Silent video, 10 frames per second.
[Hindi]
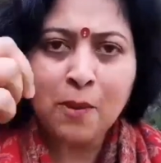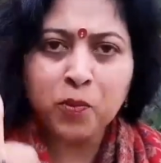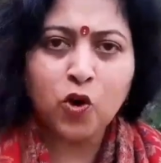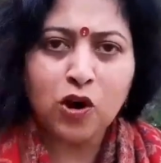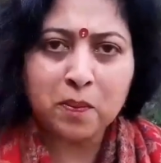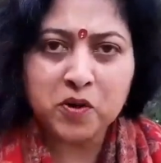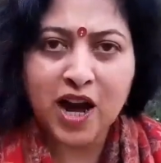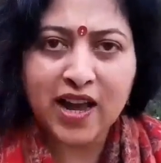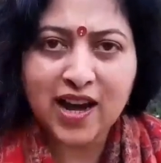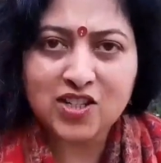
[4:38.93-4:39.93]
सबको
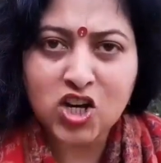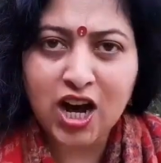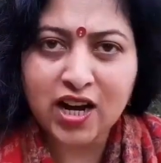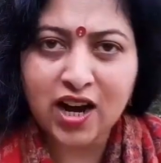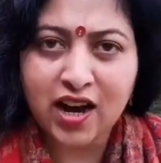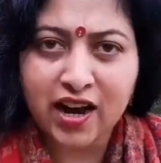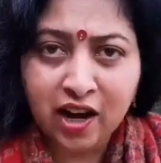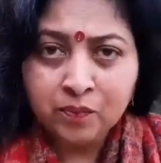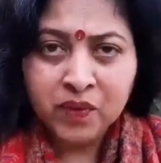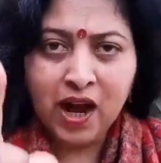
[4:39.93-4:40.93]
अपनाया जा रहा
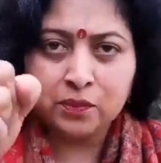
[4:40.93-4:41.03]
है